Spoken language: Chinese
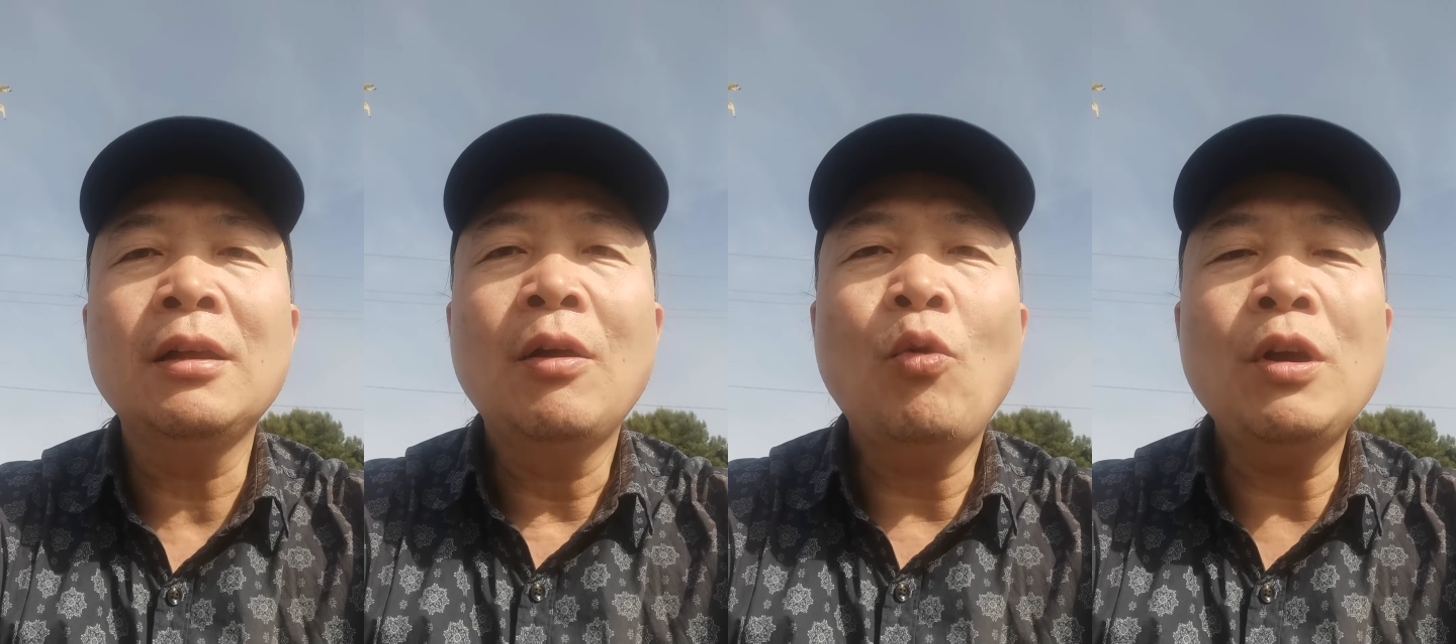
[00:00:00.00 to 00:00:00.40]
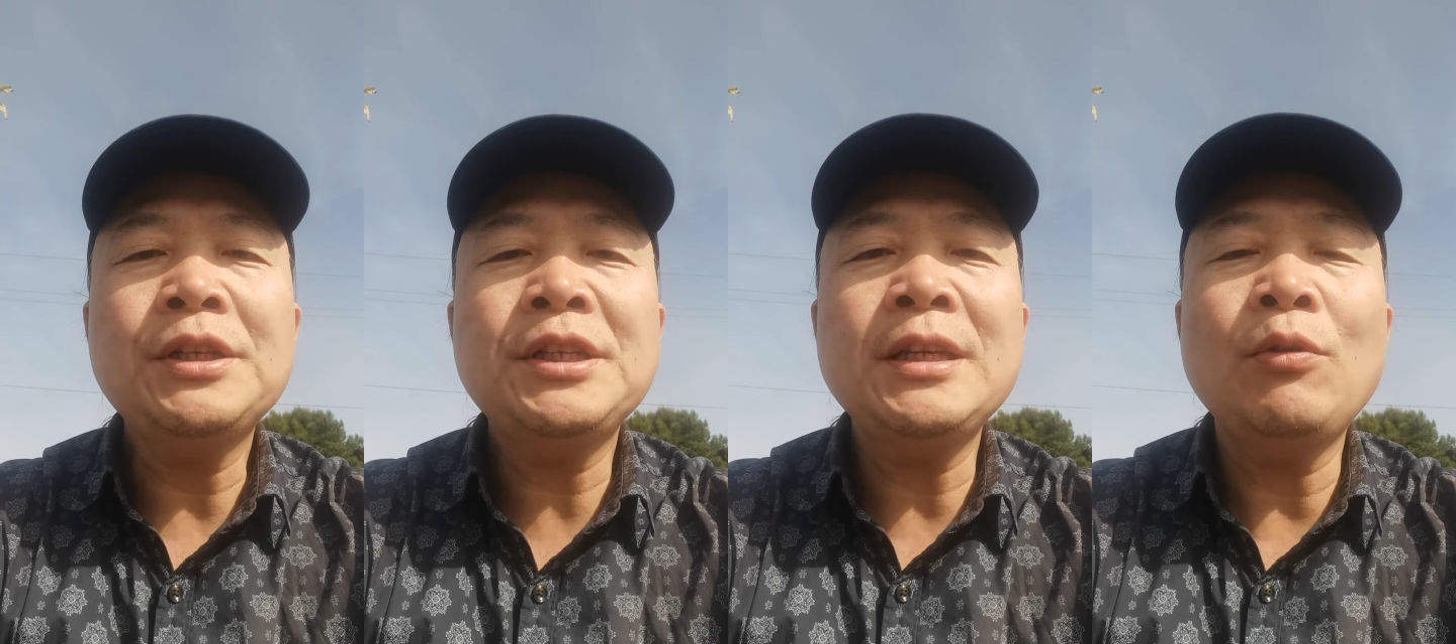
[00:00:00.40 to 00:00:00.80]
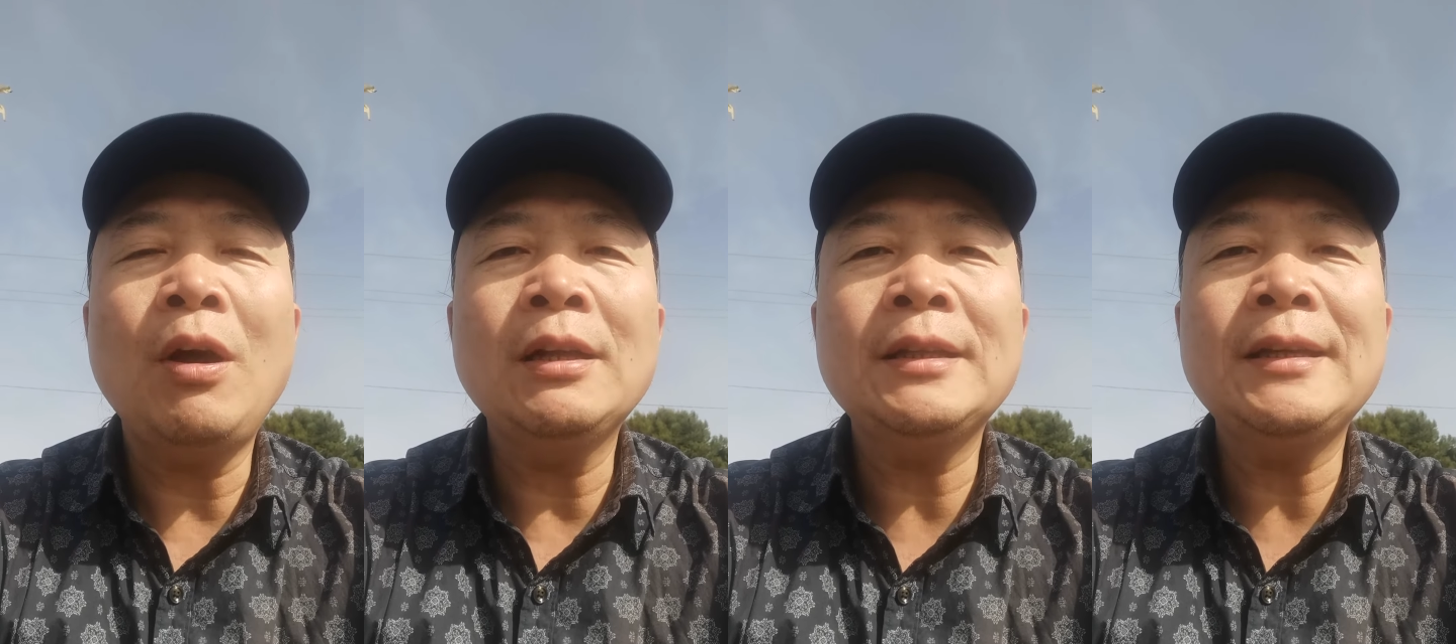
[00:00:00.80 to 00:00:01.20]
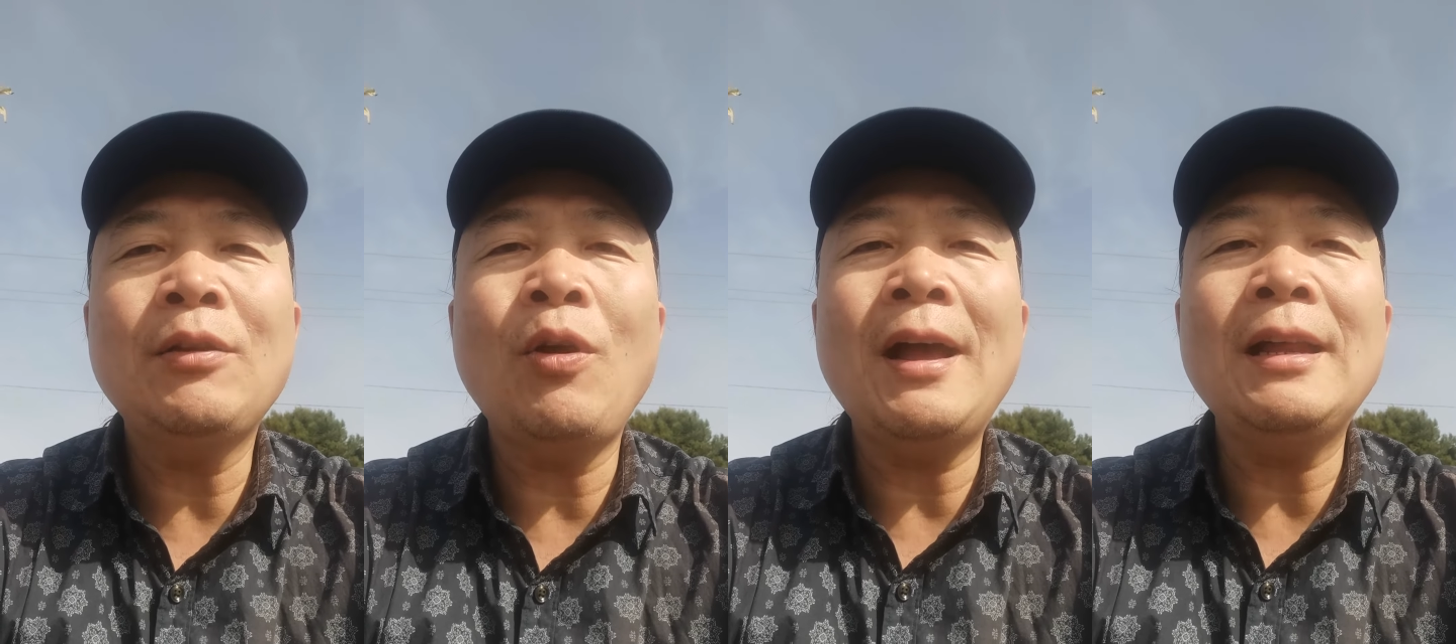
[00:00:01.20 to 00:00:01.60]
我希望你
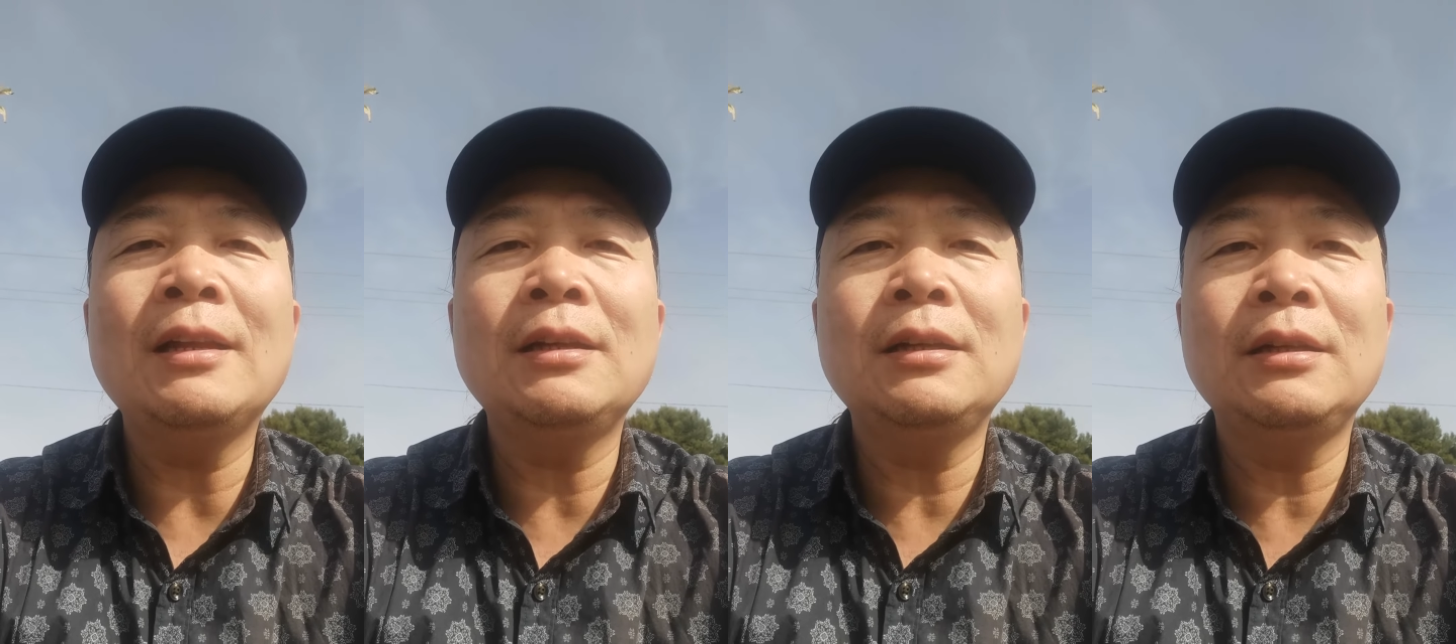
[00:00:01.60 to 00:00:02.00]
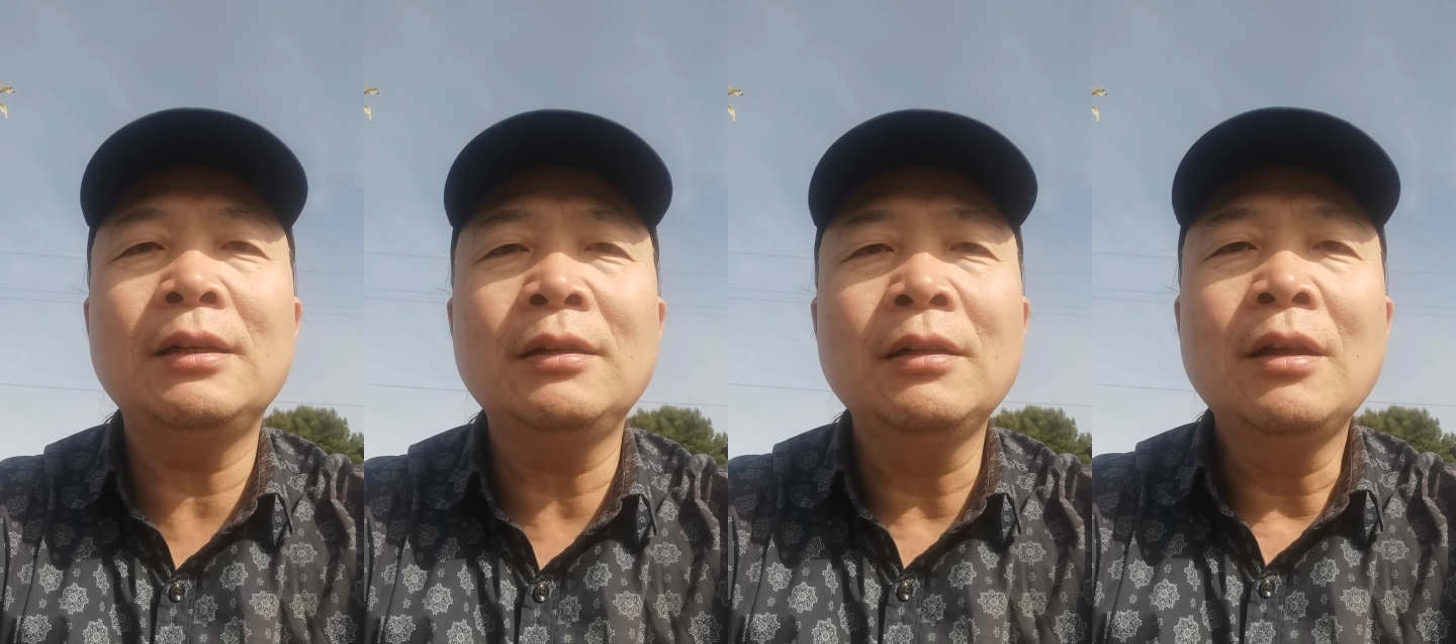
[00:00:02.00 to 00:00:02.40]
快乐。